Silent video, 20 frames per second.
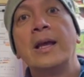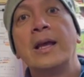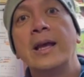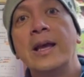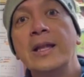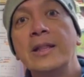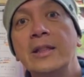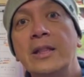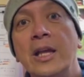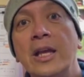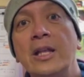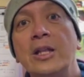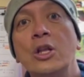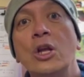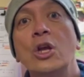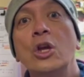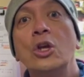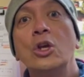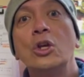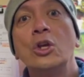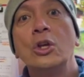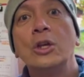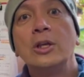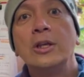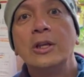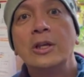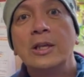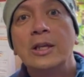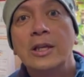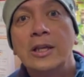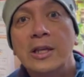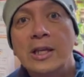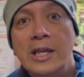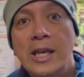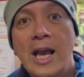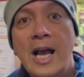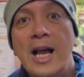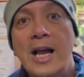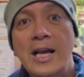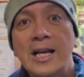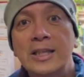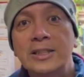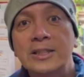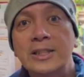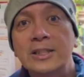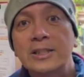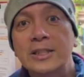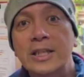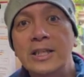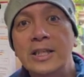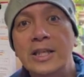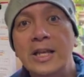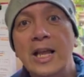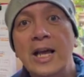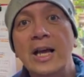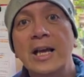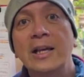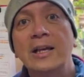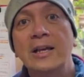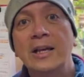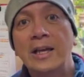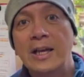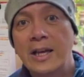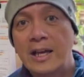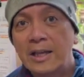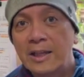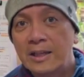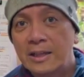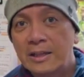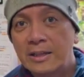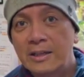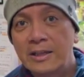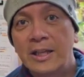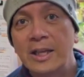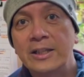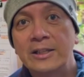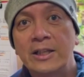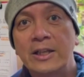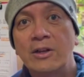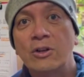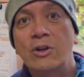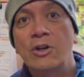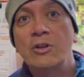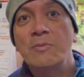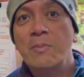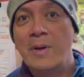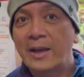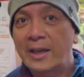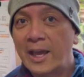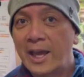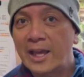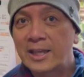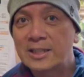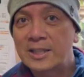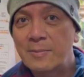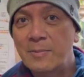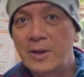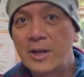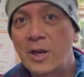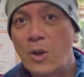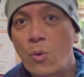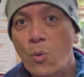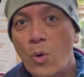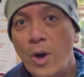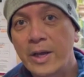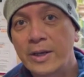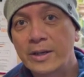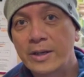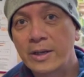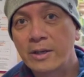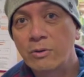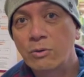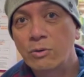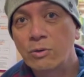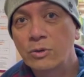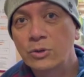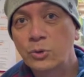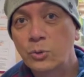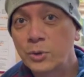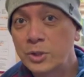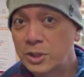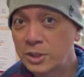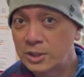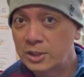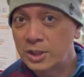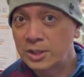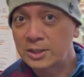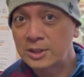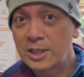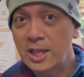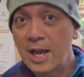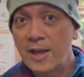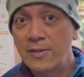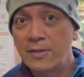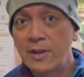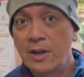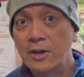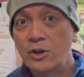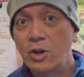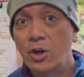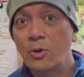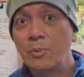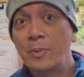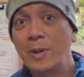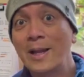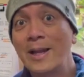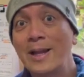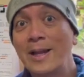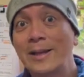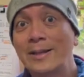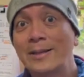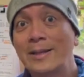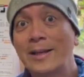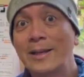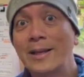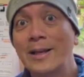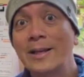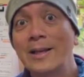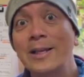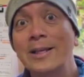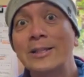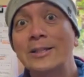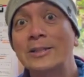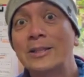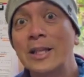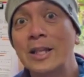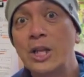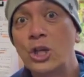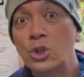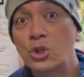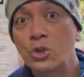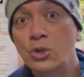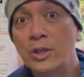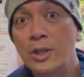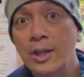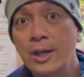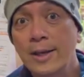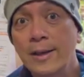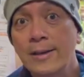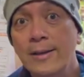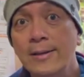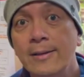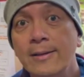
And then, i-assess ka nila Later on, mag exam ka ng wiring rules which is the standard of electrical installation here.